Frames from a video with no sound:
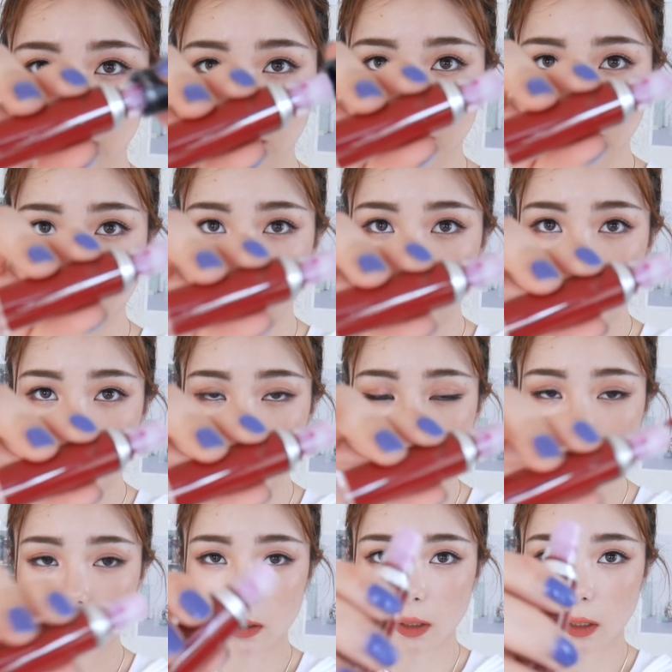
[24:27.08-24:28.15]
第四个颜
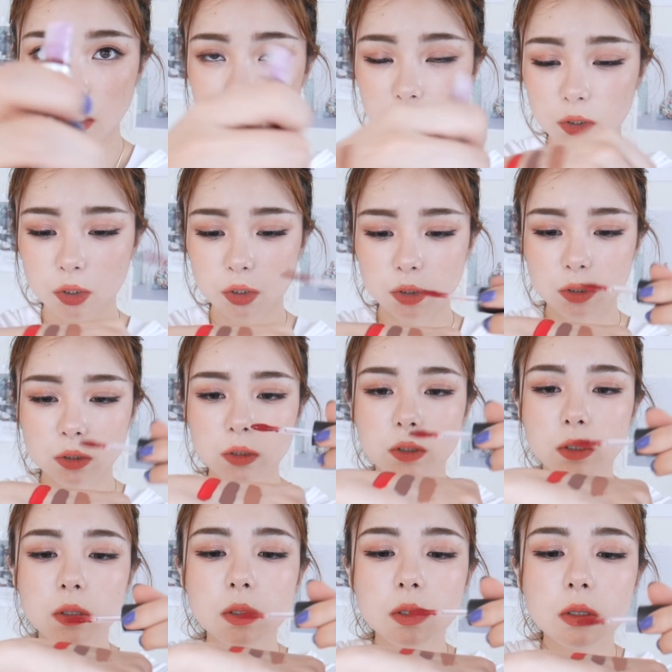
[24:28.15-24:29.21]
色呢
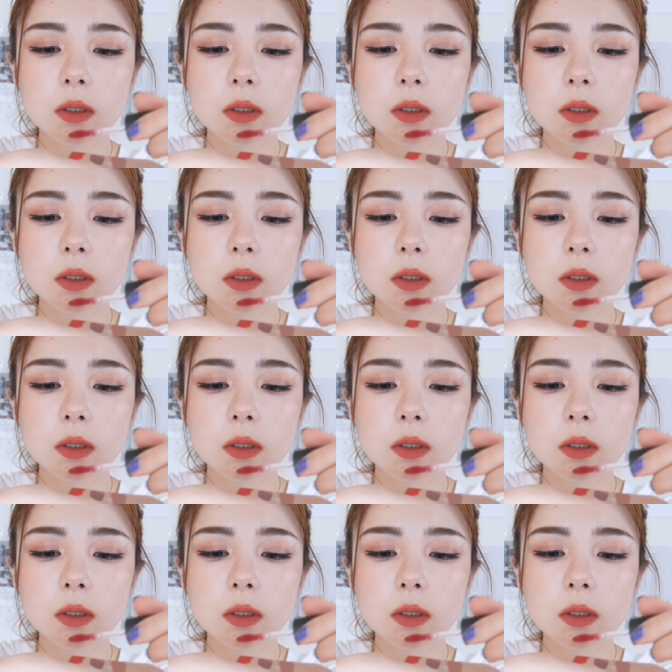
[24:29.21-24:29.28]
是